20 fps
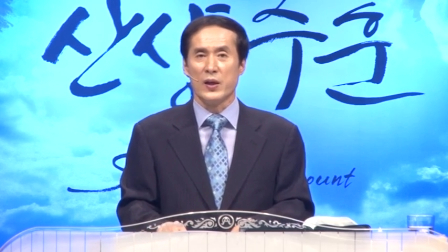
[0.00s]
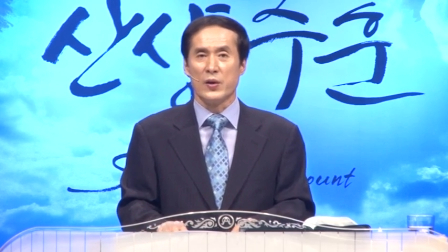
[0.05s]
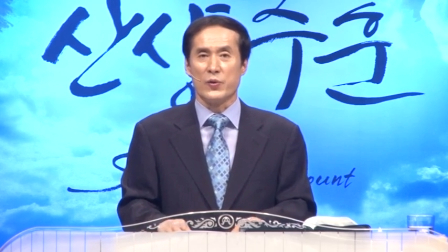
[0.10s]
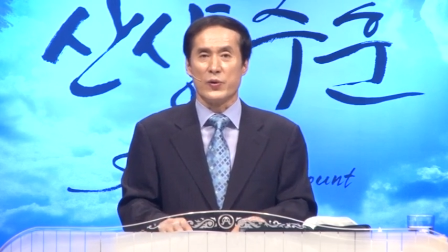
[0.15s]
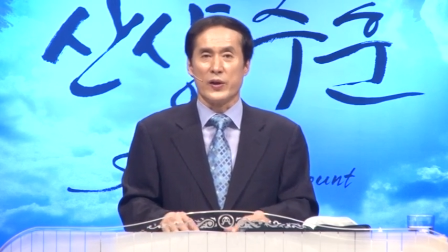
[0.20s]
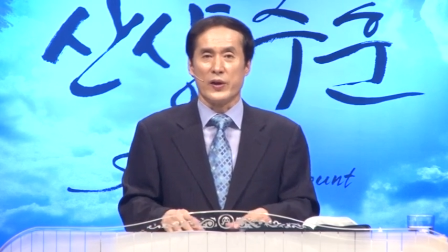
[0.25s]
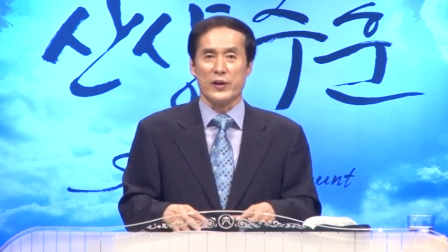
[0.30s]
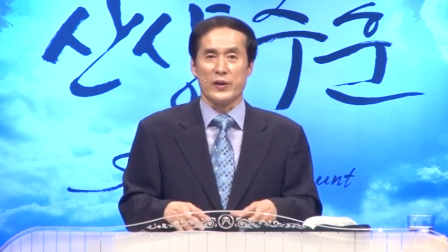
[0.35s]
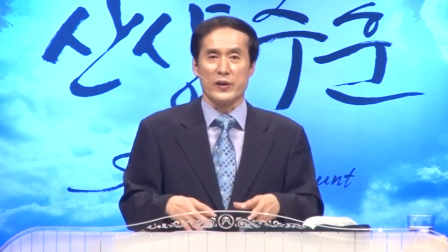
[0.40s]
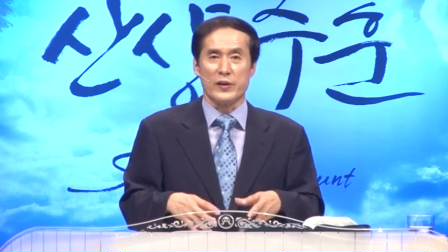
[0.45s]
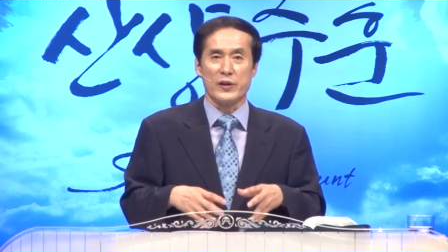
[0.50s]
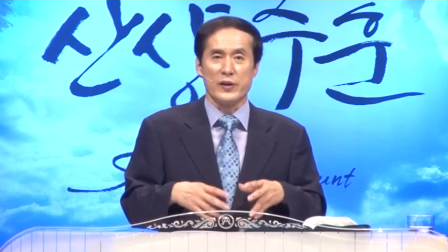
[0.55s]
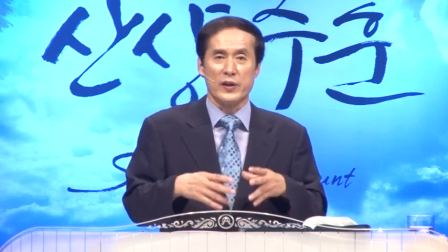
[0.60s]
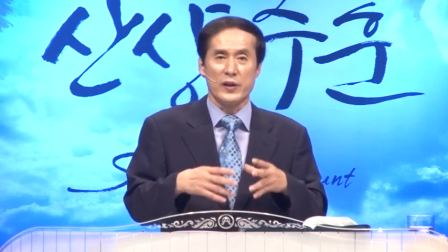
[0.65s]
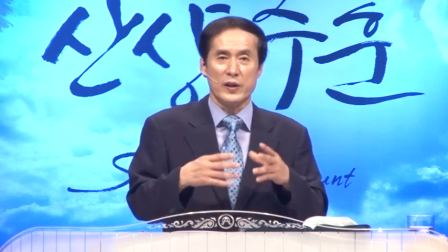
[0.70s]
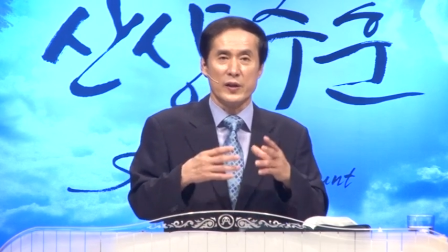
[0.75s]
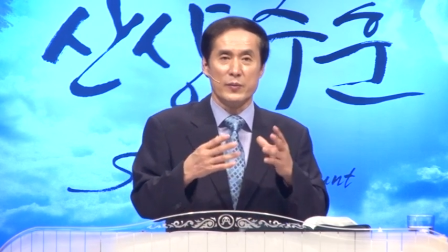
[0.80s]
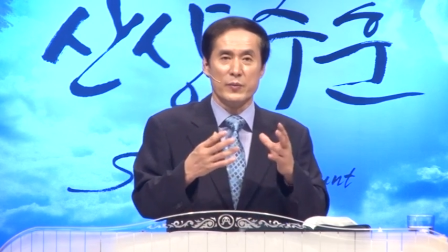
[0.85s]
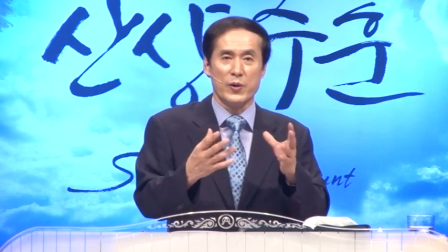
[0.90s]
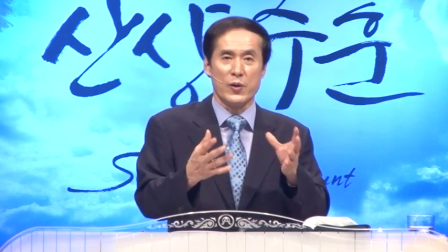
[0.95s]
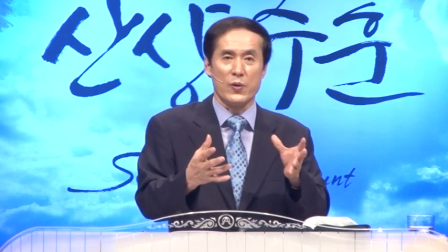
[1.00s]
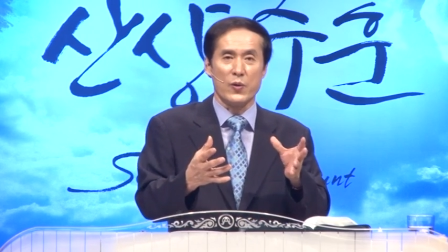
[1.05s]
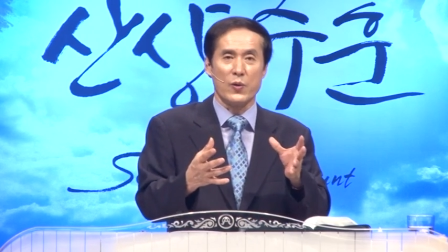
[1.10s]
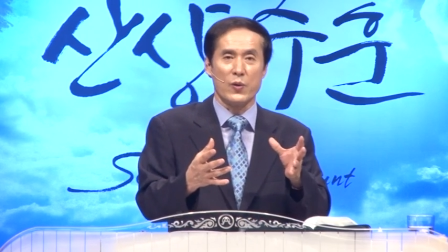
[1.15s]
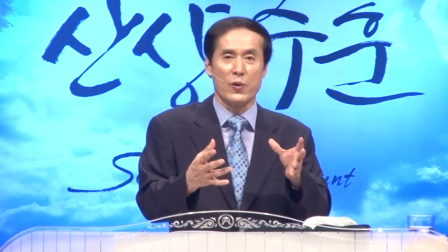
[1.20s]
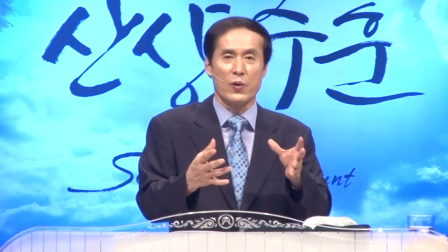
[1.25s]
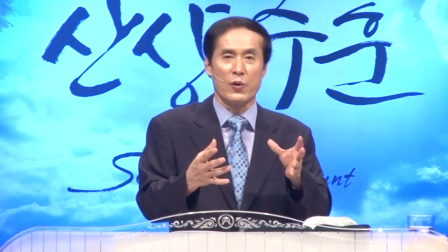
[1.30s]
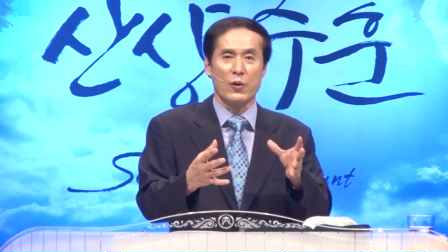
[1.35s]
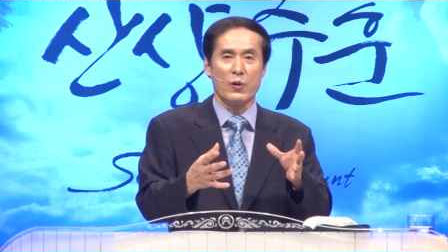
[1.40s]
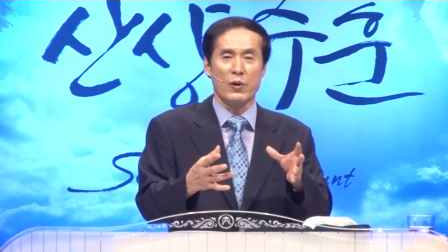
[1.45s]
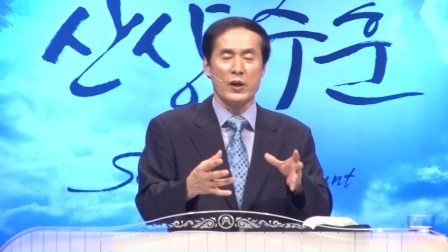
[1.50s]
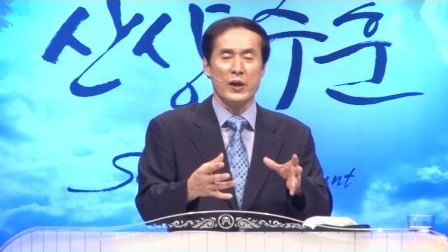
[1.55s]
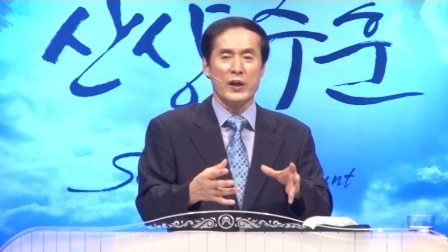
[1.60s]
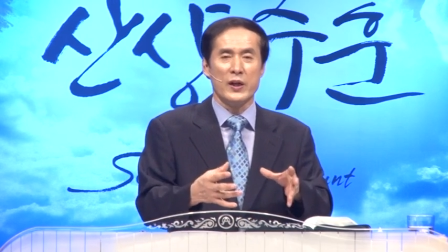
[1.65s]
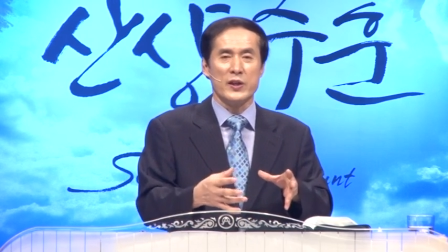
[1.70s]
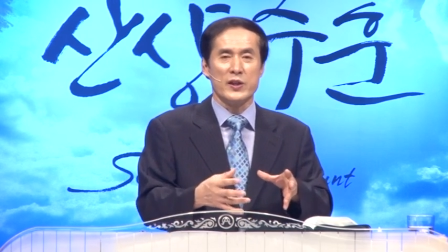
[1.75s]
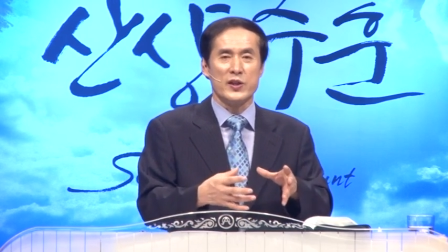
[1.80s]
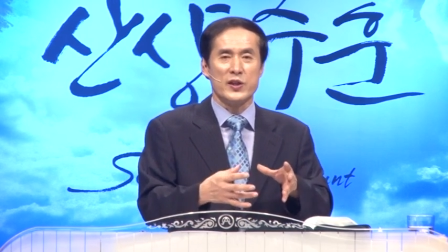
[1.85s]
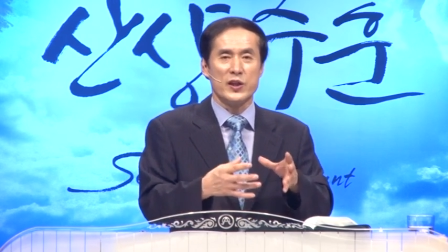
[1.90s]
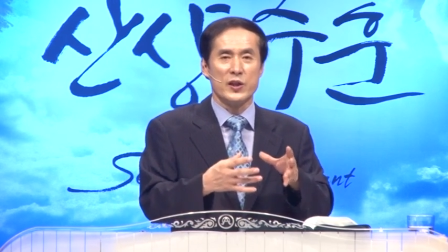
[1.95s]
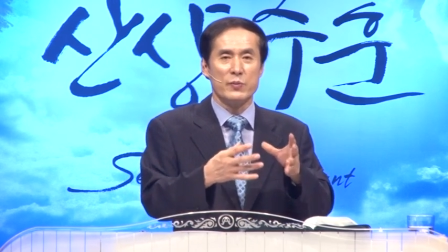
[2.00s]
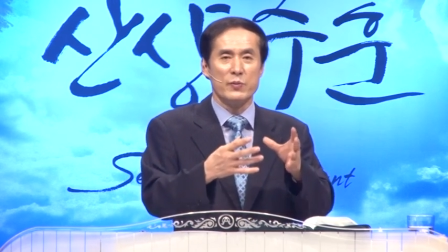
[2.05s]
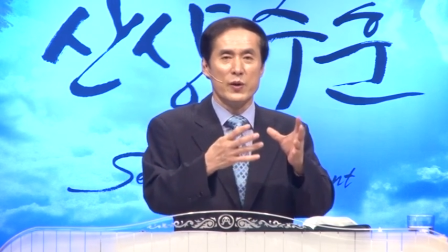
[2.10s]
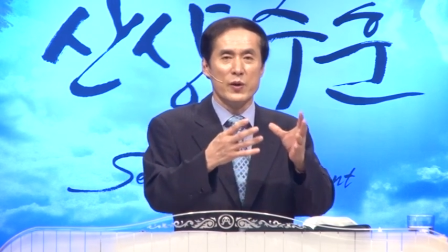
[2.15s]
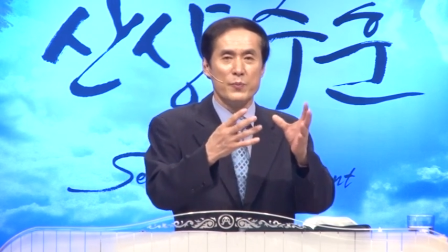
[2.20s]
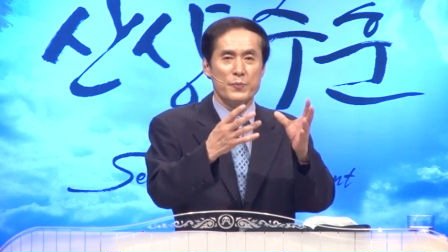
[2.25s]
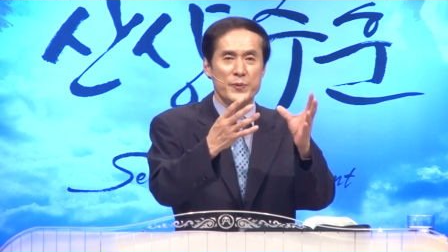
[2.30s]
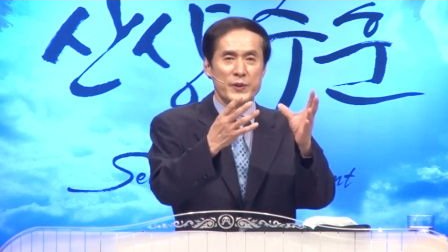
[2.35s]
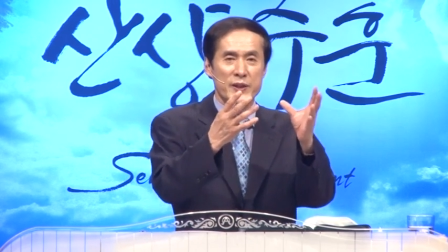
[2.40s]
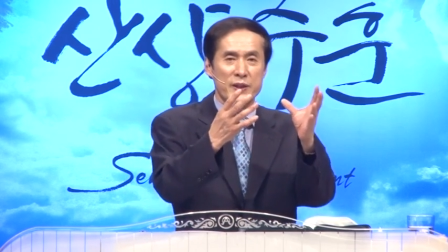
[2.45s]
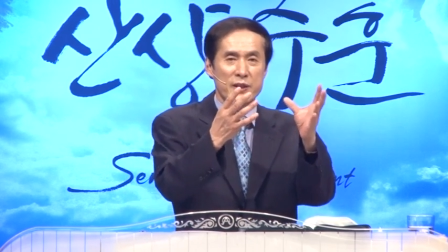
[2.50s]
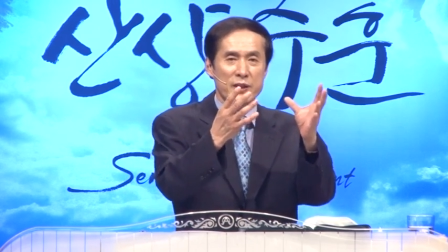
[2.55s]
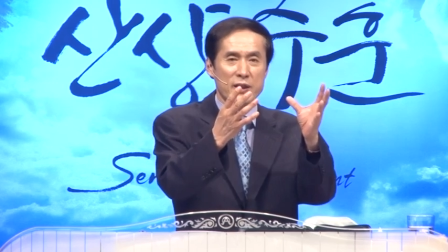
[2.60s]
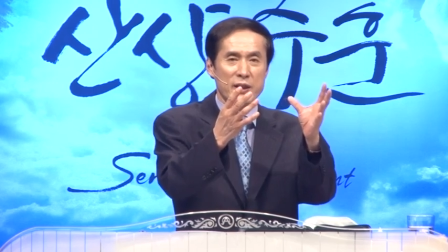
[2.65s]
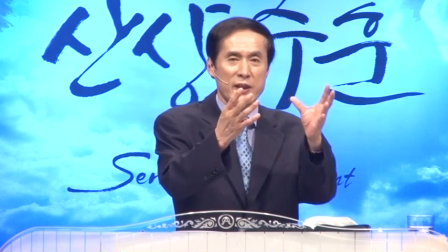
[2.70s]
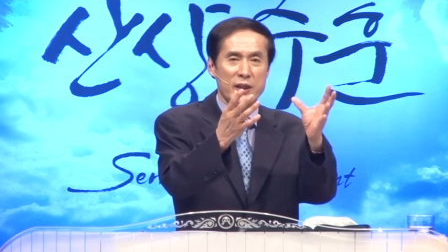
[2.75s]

우리는 흠없고 점없이